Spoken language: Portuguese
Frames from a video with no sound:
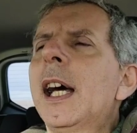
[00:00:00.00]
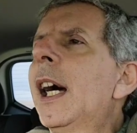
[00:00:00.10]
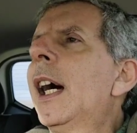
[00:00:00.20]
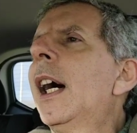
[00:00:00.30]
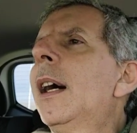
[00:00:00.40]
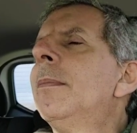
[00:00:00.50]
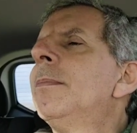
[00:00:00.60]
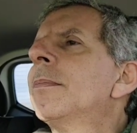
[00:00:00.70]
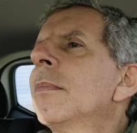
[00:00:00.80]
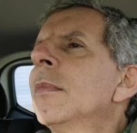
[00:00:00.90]
na
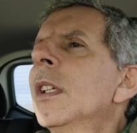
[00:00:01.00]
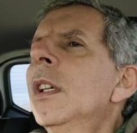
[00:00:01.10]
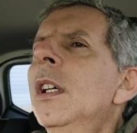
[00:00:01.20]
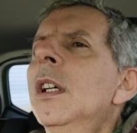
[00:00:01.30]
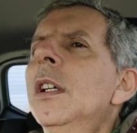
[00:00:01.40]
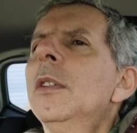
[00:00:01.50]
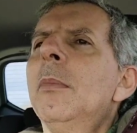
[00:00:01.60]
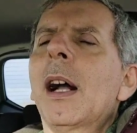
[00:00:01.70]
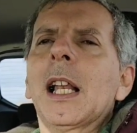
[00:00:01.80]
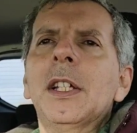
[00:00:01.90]

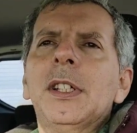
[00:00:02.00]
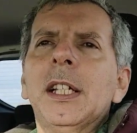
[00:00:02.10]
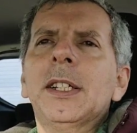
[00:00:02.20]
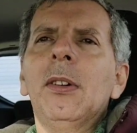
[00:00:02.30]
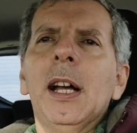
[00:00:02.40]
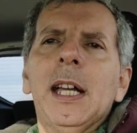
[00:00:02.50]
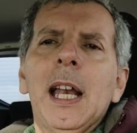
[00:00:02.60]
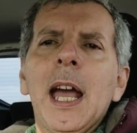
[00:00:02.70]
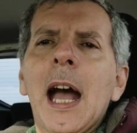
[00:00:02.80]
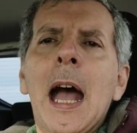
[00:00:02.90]
uma classificação lá que
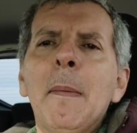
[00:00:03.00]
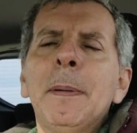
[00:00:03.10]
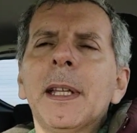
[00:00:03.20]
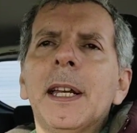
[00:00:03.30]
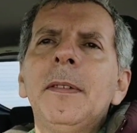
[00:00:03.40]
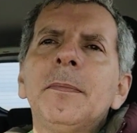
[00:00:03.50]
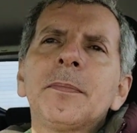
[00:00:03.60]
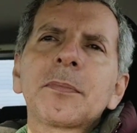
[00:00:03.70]
ela é rápida, né?